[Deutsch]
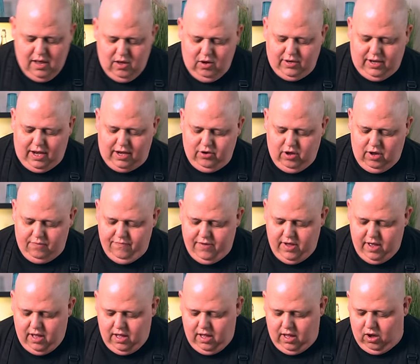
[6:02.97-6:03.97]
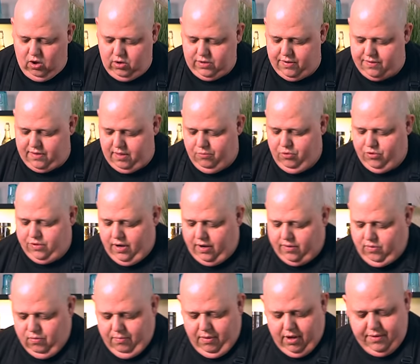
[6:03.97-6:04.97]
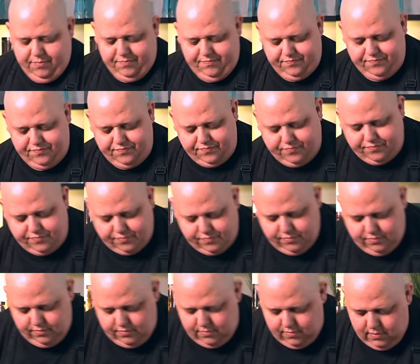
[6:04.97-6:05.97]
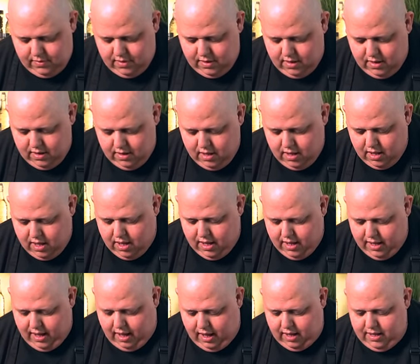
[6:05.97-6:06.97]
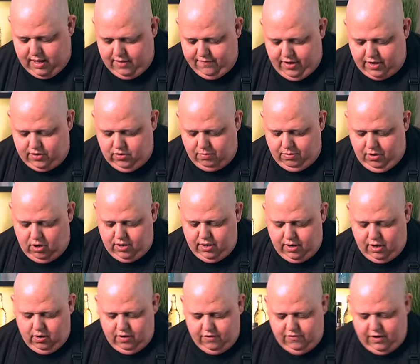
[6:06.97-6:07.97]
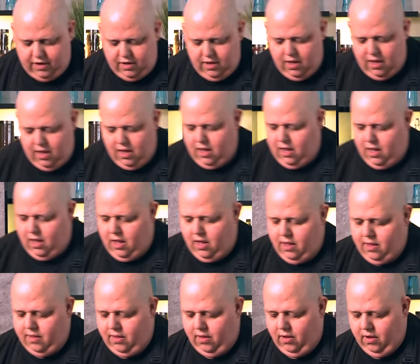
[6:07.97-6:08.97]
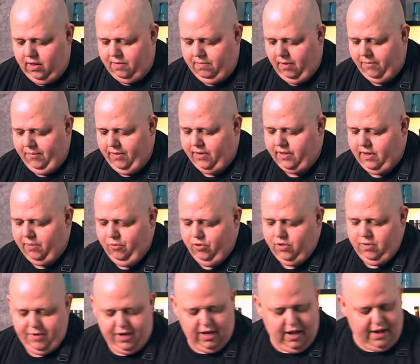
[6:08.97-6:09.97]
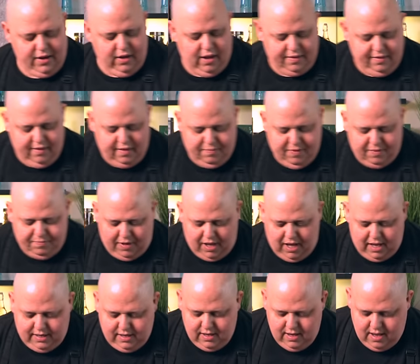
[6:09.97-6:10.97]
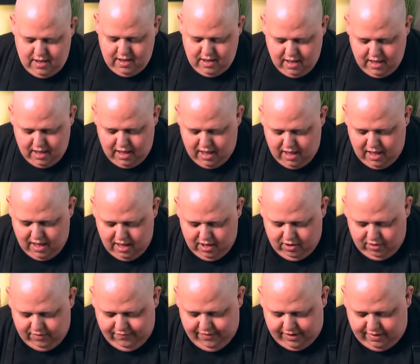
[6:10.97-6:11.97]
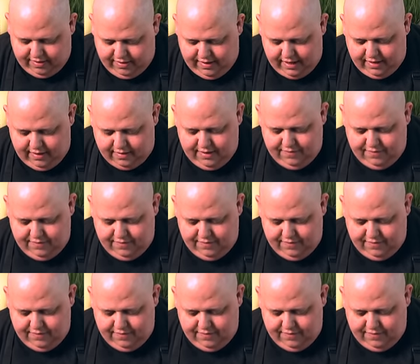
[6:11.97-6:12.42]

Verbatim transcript: und dann können wir auch das Gemüse dazu machen. Ingwer kommt auch noch rein. Ne? Ja, Ingwer Knoblauch, genau richtig. So, jetzt machen wir das Gemüse mit rein, lassen es mitbraten. Und ihr werdet sehen, das